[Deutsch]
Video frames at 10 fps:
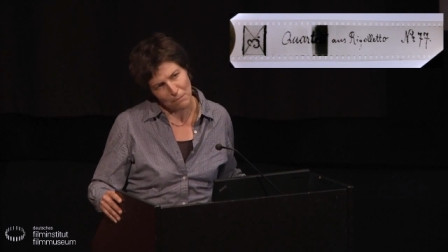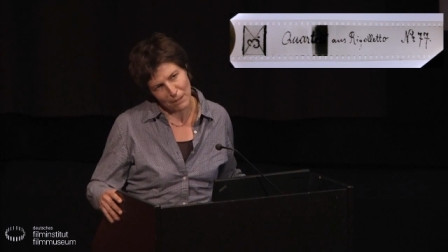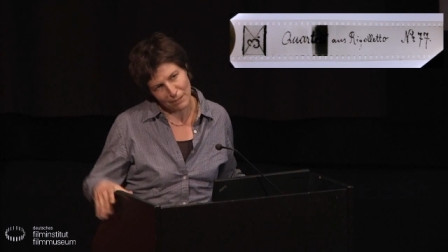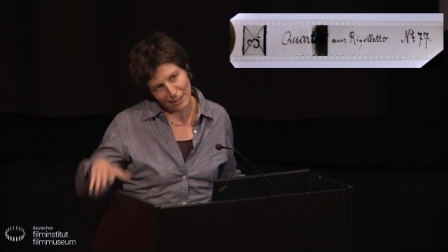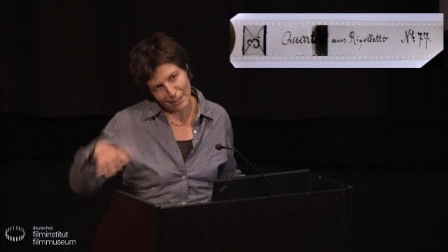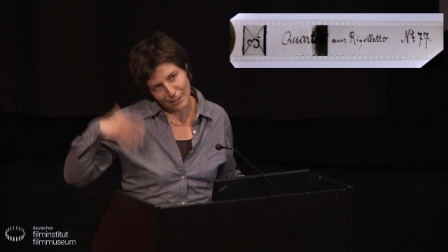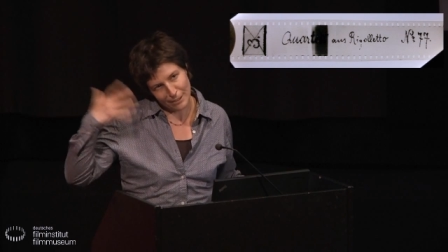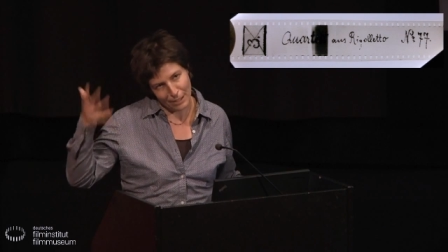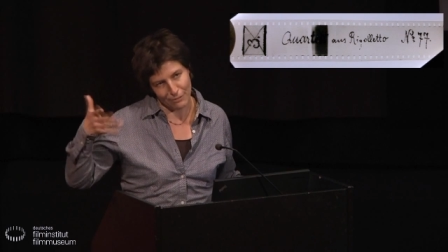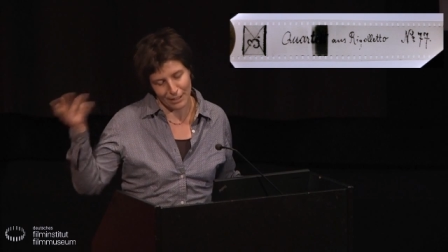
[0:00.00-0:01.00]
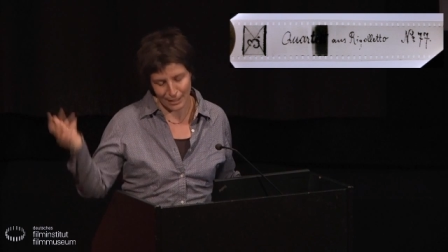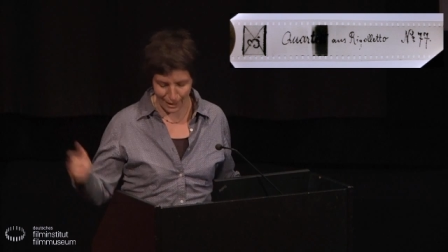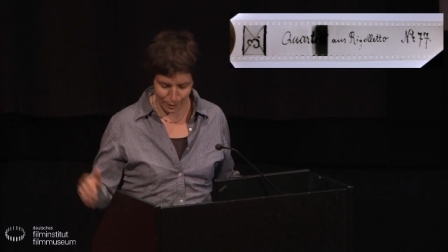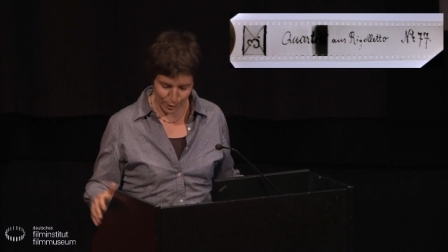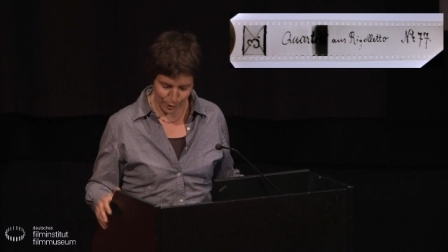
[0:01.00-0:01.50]
mal wenig, ein wenig
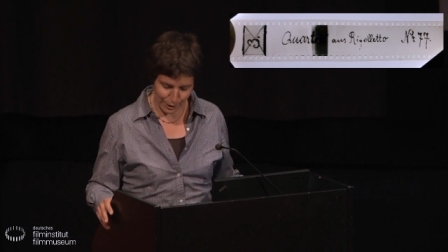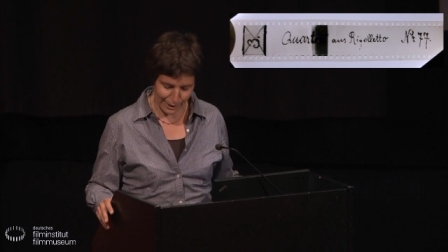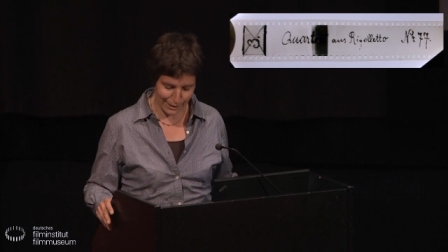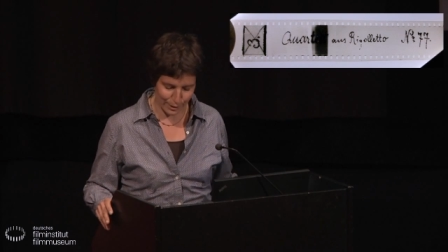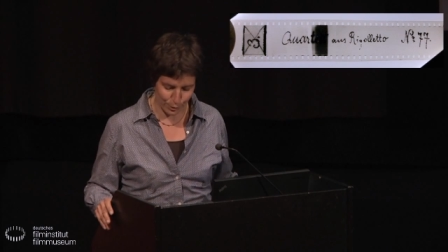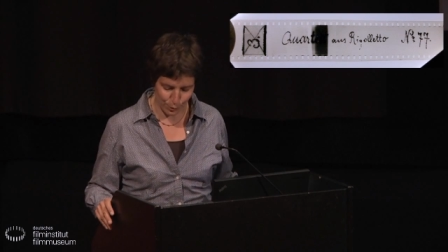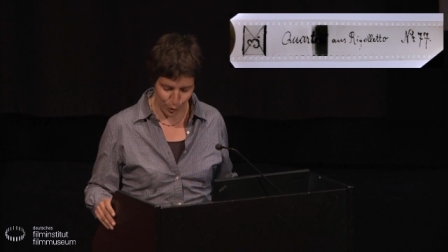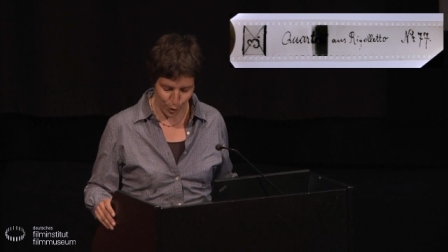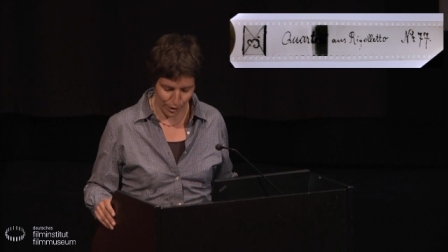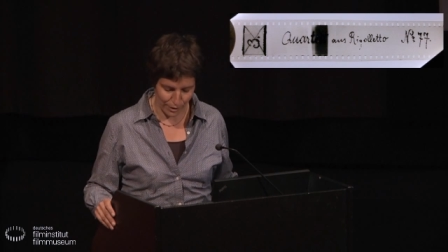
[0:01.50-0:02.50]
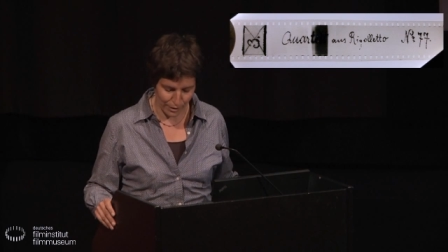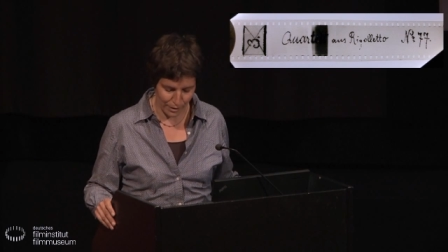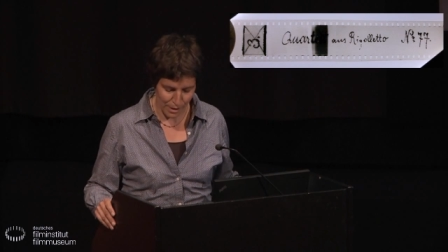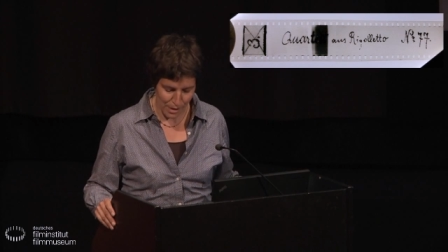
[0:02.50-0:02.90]
heraustreten zu können